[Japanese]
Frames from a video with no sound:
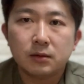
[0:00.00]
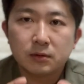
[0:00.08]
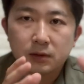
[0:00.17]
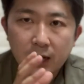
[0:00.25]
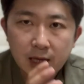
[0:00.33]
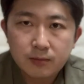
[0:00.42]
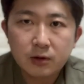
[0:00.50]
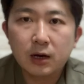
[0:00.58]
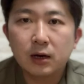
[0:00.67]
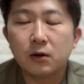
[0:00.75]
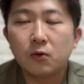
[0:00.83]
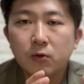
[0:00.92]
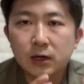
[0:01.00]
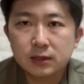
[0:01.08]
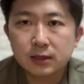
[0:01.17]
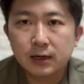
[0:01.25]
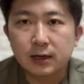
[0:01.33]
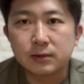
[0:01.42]
ライブが終
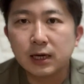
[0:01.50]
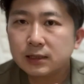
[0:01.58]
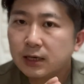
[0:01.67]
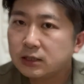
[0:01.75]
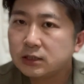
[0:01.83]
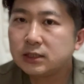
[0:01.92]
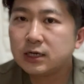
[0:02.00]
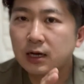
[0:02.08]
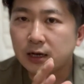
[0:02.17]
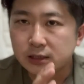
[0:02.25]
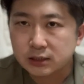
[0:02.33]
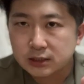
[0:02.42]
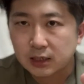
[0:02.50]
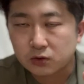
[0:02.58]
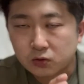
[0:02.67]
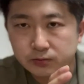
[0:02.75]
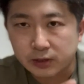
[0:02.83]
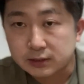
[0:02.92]
わったら大体1時間から2時間
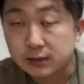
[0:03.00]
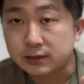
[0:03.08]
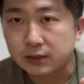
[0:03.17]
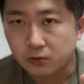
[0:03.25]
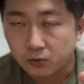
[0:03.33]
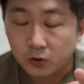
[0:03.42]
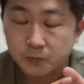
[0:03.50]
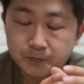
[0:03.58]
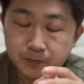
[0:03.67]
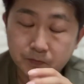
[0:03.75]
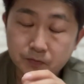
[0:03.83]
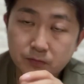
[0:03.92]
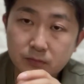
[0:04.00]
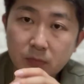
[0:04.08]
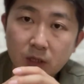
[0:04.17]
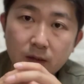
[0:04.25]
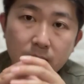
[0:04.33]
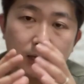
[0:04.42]
当時もやってたんですけども
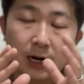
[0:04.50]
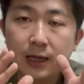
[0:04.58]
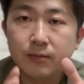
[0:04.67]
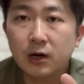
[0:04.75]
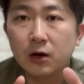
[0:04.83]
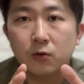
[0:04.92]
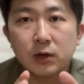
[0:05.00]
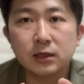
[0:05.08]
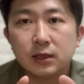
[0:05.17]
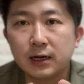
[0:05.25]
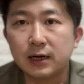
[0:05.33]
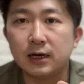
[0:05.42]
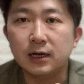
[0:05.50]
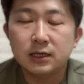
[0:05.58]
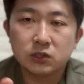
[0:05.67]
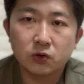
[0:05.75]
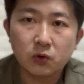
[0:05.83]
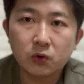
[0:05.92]
ライブが終わったら
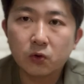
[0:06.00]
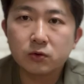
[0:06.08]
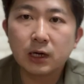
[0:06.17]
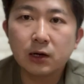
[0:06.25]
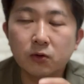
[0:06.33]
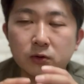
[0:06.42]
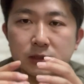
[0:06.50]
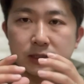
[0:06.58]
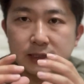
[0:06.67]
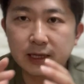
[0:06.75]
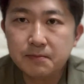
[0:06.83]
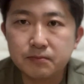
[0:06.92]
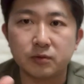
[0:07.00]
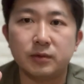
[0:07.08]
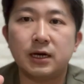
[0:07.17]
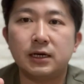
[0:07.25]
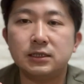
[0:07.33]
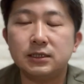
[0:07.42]
その録画を全部
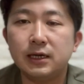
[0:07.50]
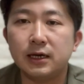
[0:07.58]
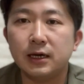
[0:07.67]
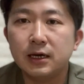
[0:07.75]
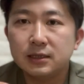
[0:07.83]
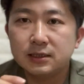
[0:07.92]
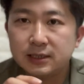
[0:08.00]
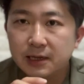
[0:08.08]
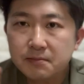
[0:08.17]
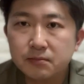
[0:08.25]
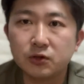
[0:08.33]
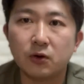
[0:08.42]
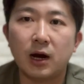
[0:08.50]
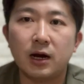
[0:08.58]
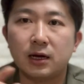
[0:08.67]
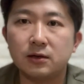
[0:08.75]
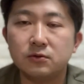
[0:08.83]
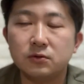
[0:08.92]
見返して全部の
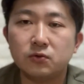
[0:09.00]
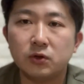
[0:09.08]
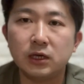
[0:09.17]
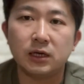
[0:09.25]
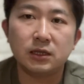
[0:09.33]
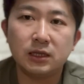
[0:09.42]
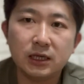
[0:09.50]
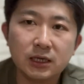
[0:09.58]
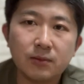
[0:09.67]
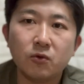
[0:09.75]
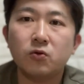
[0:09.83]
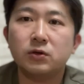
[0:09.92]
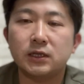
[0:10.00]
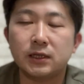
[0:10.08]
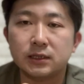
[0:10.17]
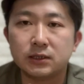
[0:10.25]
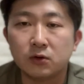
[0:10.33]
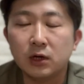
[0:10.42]
アカウントに DM を送ってた
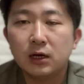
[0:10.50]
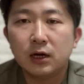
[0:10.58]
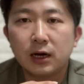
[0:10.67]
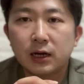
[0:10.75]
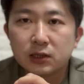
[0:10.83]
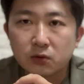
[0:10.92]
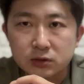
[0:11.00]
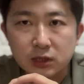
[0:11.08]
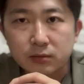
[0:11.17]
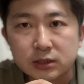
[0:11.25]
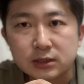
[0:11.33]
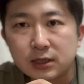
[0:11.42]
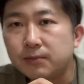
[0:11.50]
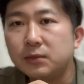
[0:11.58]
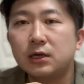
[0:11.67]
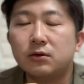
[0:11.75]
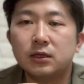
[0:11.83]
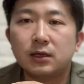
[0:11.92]
んですよありがとうござた
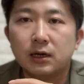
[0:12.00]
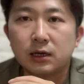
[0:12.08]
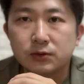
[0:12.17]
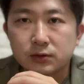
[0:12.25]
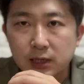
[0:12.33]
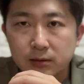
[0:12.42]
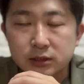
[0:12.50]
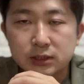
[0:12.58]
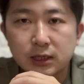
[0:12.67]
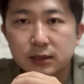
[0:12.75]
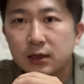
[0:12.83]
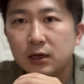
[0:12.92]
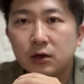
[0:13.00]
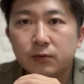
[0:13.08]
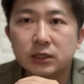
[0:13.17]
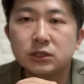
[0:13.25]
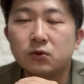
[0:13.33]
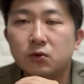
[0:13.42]
見てくれてありがとうございました
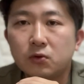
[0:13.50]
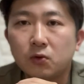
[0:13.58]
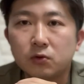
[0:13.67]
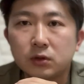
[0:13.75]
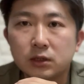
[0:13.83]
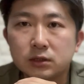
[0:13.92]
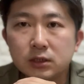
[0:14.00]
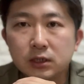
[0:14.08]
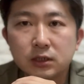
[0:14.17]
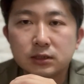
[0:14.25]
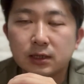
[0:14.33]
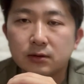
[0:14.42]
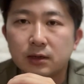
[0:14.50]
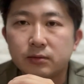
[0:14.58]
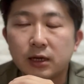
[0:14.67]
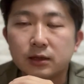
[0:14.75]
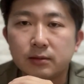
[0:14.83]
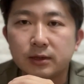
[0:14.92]
ファッションをコンテンツに
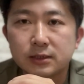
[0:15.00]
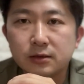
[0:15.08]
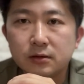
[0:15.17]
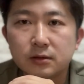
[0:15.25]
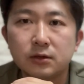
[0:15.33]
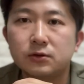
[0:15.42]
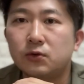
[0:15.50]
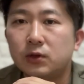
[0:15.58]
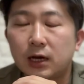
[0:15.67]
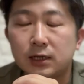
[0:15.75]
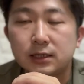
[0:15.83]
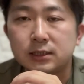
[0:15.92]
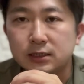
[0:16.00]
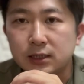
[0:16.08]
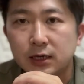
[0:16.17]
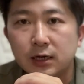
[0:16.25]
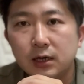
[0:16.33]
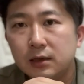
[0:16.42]
インスタグラムやってますっていうような形
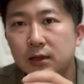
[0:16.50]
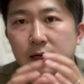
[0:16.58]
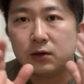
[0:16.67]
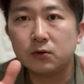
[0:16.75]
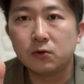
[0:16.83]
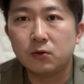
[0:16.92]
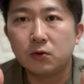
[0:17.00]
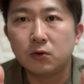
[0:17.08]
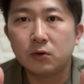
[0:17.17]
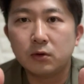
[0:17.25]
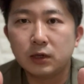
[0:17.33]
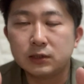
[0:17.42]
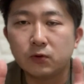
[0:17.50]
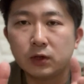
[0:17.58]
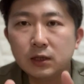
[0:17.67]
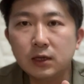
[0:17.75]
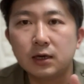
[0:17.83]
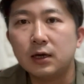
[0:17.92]
で内容を添
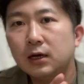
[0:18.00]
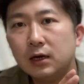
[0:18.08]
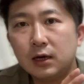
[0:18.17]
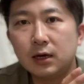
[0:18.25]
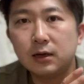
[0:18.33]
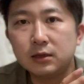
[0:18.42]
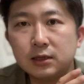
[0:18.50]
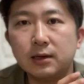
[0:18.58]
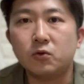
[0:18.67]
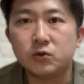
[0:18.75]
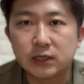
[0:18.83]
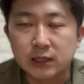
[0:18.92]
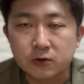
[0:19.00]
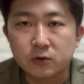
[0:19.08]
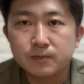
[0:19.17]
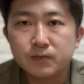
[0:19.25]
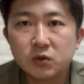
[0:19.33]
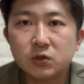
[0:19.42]
えて、え DM をしてたと。
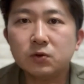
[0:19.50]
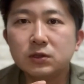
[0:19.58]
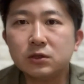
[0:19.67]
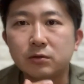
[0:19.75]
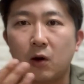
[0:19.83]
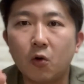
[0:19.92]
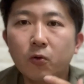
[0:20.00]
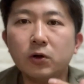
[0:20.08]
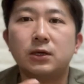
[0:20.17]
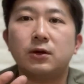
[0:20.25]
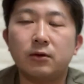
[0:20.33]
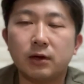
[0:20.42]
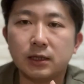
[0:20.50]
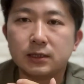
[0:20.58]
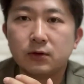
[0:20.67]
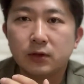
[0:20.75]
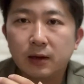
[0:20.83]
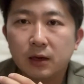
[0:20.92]
まあ、そうするとま覚えてくれるわけで
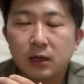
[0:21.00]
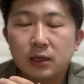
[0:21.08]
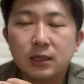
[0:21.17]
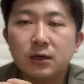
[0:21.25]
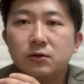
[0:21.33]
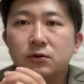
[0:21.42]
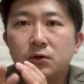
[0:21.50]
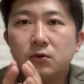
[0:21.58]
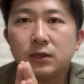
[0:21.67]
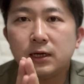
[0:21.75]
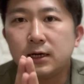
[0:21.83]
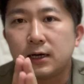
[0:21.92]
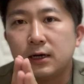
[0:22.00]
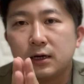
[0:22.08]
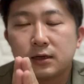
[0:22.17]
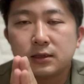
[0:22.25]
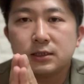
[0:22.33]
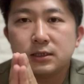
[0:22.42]
すよね。っていうような
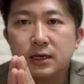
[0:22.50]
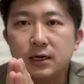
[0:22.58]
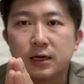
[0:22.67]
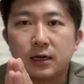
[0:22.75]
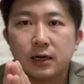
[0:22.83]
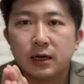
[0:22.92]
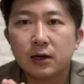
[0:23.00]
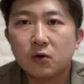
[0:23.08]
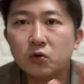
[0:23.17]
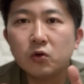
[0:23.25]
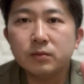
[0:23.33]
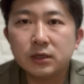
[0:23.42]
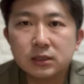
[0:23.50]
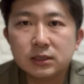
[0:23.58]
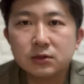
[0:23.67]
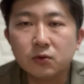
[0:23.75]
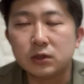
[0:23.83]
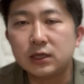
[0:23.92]
形で、えこの3
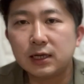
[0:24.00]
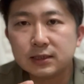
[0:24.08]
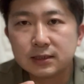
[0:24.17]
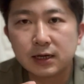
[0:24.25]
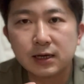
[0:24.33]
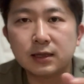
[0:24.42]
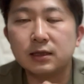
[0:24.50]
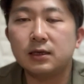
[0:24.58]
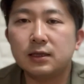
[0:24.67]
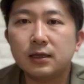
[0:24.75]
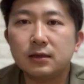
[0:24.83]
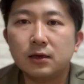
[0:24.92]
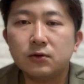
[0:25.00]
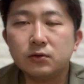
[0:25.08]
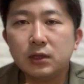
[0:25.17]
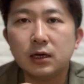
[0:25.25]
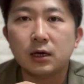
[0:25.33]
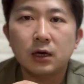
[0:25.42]
つをひたすらやっていたっていうので、